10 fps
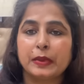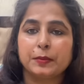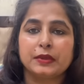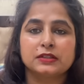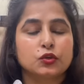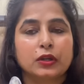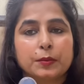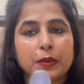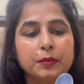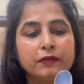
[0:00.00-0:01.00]
बेबी छोटे
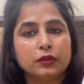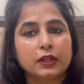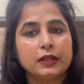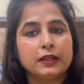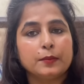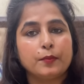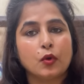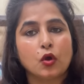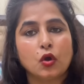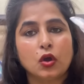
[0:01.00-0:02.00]
बेबी उनके लिए
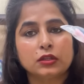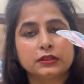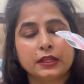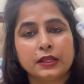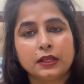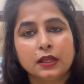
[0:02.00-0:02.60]
बहुत ही